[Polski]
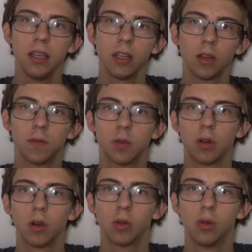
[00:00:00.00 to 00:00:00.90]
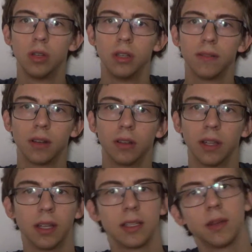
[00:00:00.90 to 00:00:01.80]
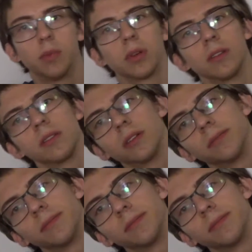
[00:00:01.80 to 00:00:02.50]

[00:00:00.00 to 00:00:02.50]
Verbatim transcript: Jego wzór ogólny wygląda następująco.